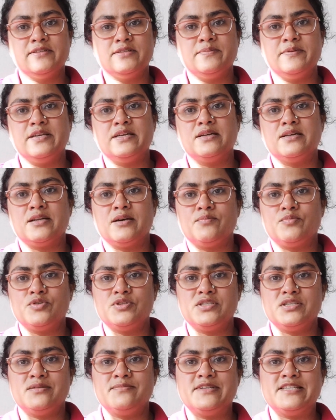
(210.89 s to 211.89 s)
स्पीकर आपको
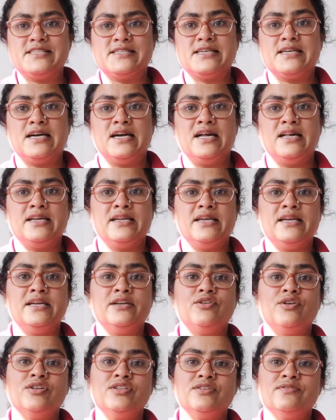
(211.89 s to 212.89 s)
जर्मन सिखा रहे हैं
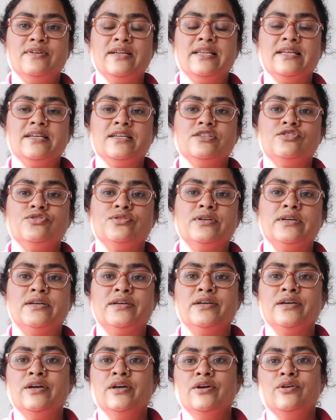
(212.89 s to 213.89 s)
डॉइचे वाले के जो है